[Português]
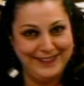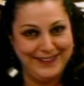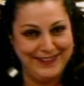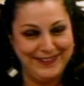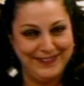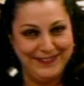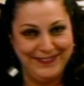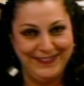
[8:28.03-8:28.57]
ui,
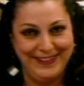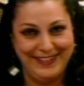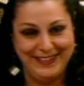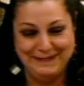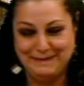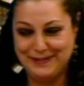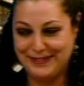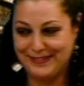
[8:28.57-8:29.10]
ui, ui.
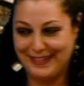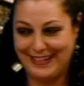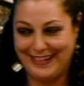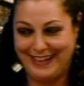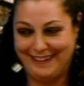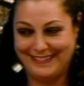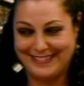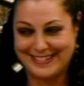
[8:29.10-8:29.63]
Muito
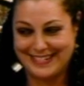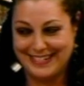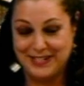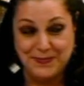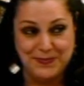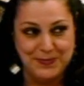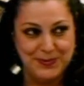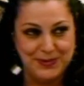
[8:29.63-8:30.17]
legal e tá
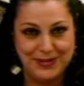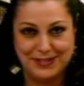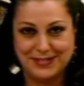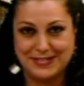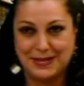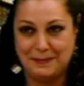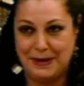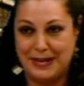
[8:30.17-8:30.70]
chegando
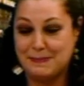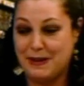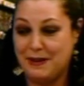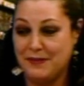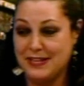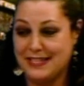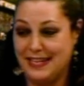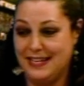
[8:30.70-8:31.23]
muitos e-mails para
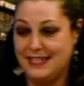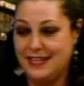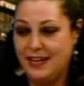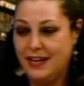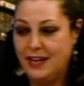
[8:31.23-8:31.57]
vocês.